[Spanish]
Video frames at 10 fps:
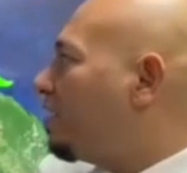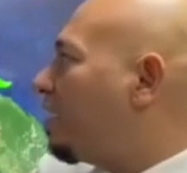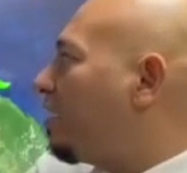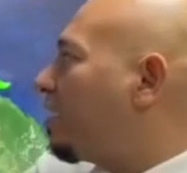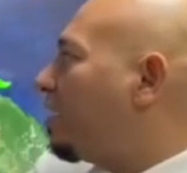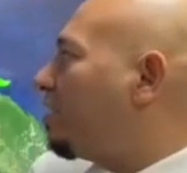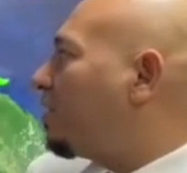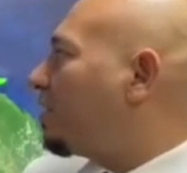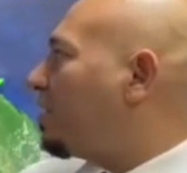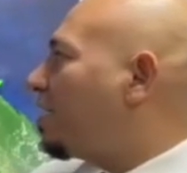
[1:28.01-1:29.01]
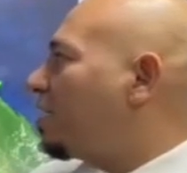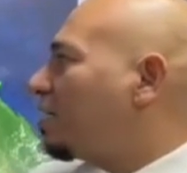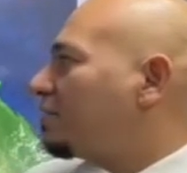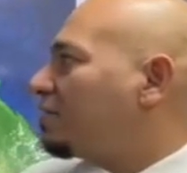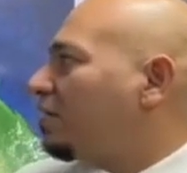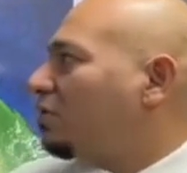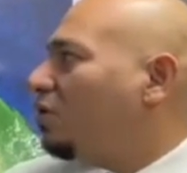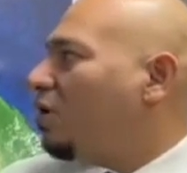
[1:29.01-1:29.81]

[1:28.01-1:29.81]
y en el Caribe estarían alcanzando